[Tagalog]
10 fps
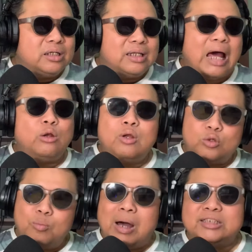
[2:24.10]
Lalo na
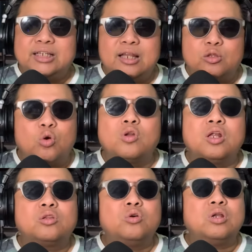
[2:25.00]
itong mga senador
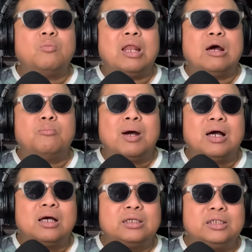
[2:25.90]
na to na walang
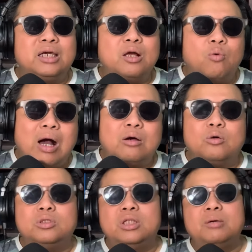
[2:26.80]
mga ginawa
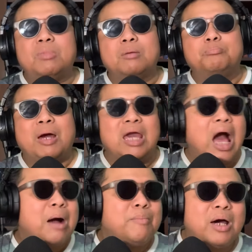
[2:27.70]
kundi
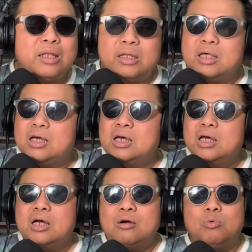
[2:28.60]
magpayaman,
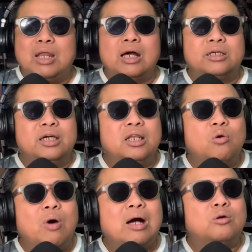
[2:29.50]
walang
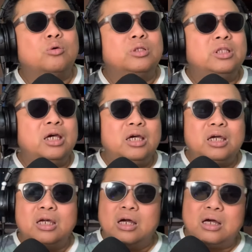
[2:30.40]
ginawa
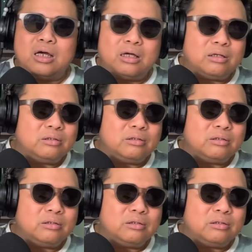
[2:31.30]
kundi uh,